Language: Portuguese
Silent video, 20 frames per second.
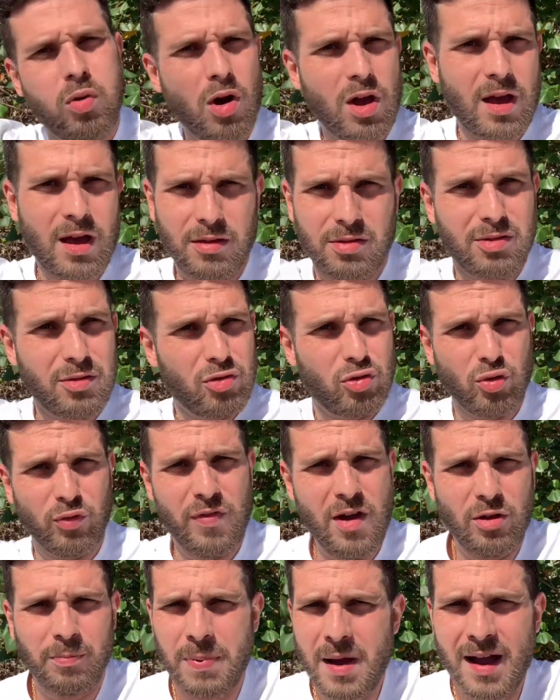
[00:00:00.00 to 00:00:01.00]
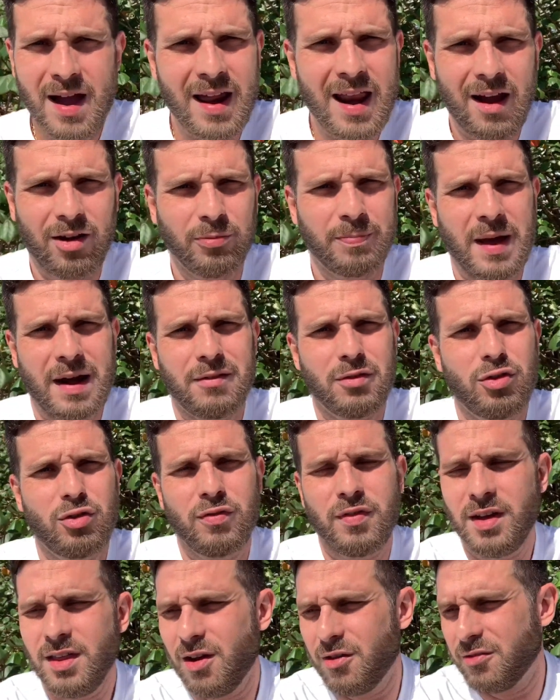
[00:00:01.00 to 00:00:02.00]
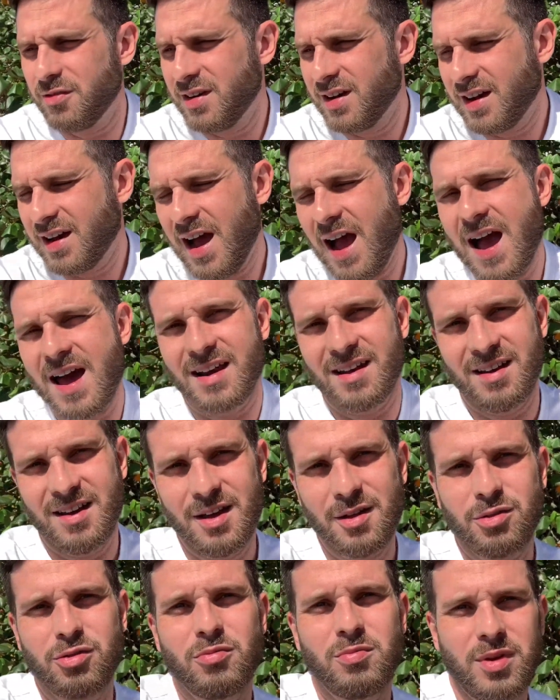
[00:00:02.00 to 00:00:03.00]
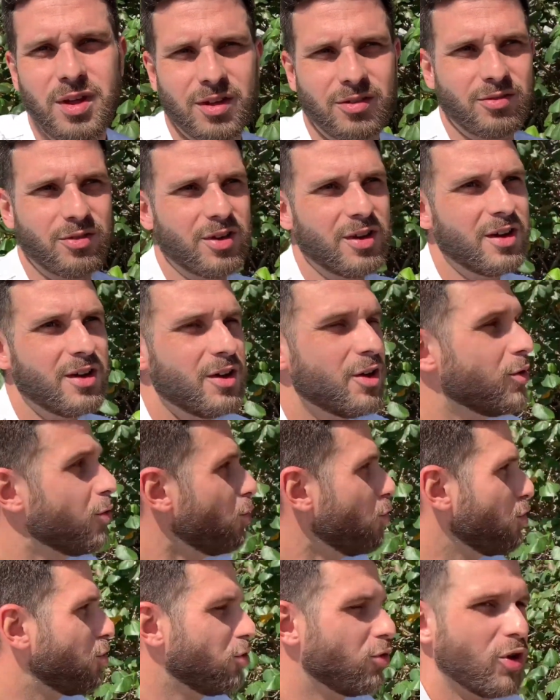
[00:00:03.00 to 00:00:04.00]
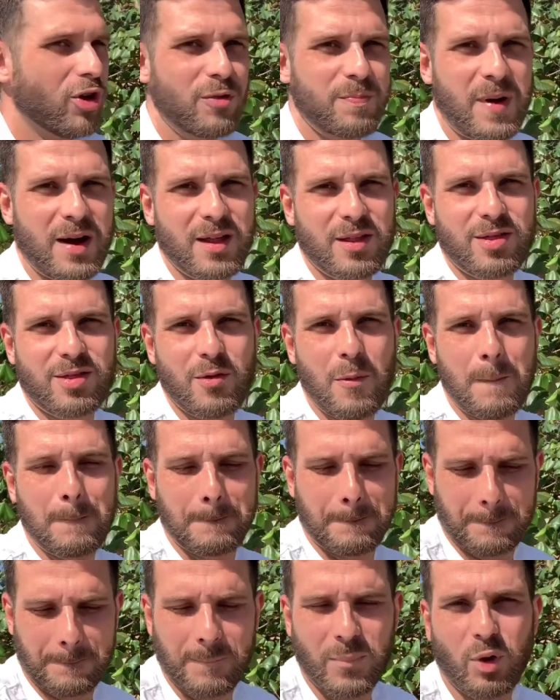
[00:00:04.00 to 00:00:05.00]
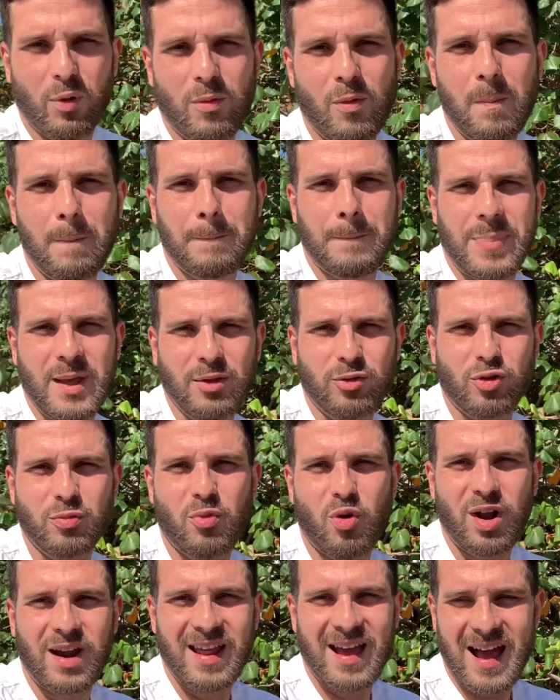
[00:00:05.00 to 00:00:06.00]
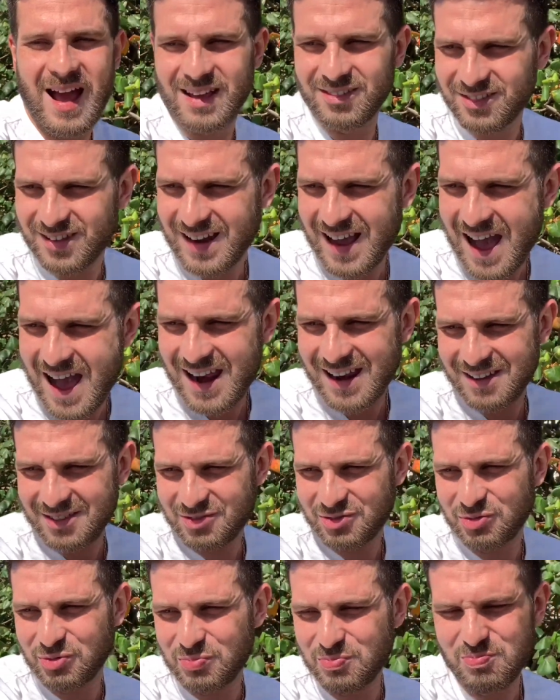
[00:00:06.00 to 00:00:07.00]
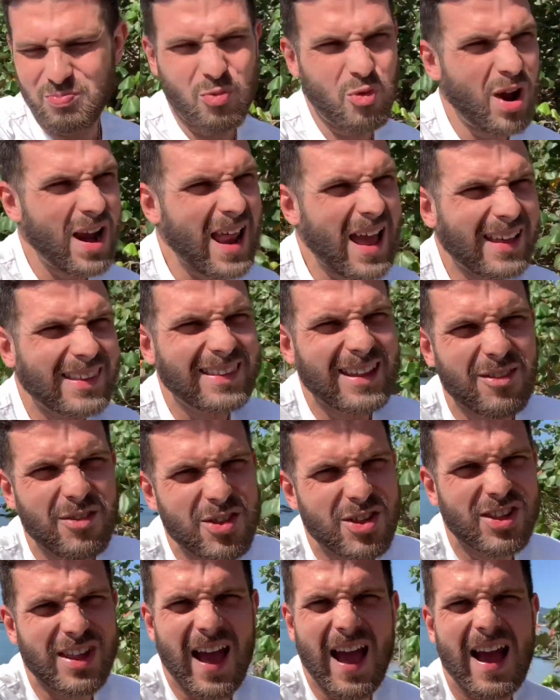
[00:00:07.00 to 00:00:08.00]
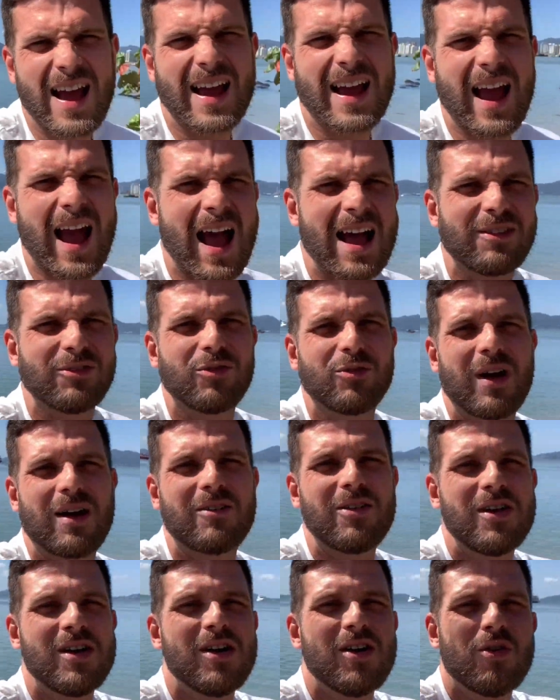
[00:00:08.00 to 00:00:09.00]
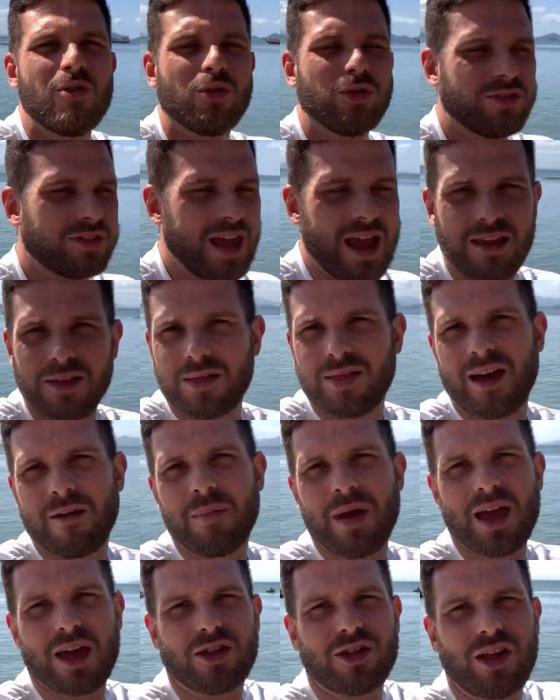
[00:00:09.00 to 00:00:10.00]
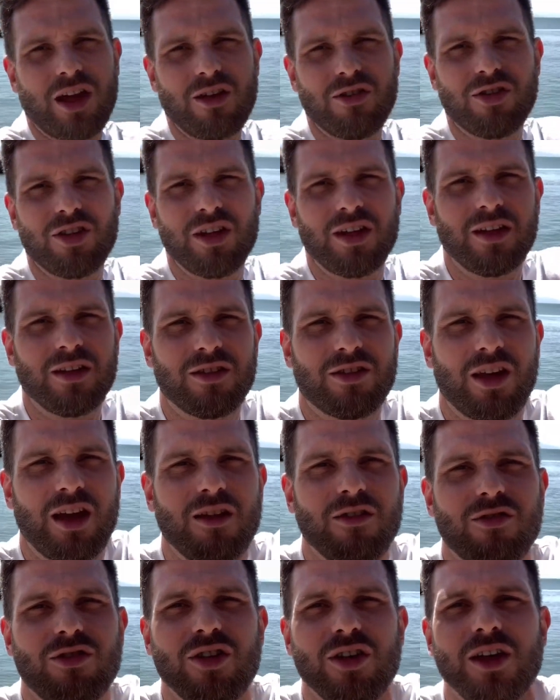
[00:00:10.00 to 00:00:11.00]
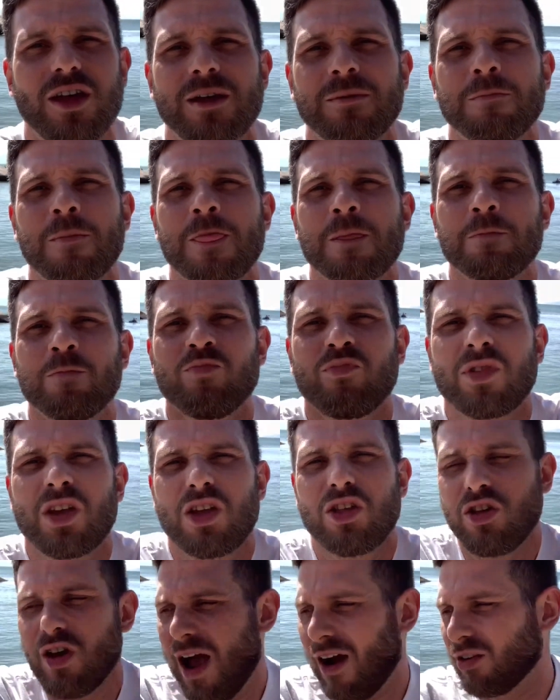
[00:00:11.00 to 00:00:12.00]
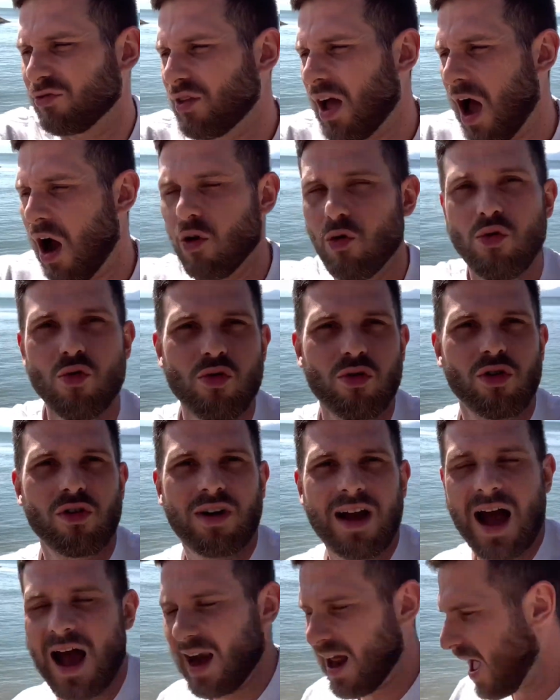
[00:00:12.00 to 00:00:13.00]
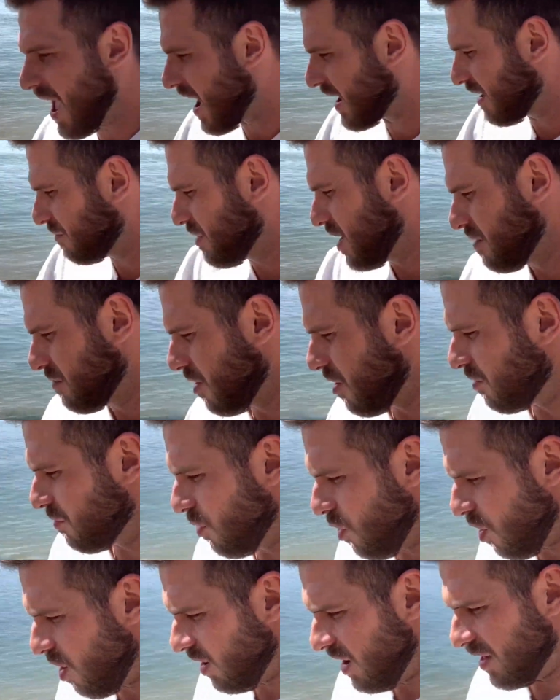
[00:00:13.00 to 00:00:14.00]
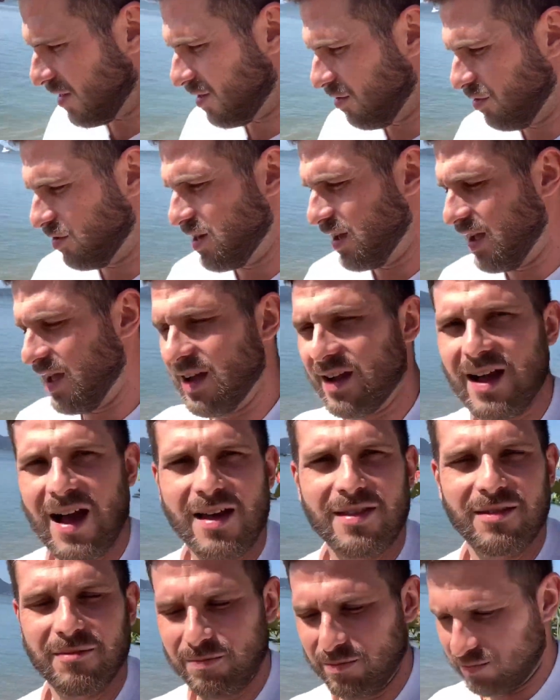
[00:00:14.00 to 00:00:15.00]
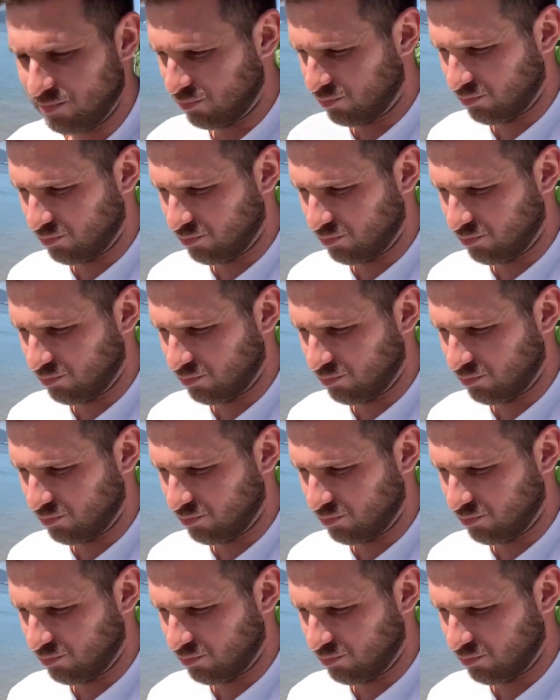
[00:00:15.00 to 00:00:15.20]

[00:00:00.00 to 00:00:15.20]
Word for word: Pô, ia é chovendo pra caraca, não parava de chover não. Cara, resumindo, os dois pareciam um, um, um pinto molhado, cara, molhadão, encharcado, o, o tênis, a meia cheio de, cheio de, de água da rua, caraca, meu irmão, mó rolezão, cheguei em casa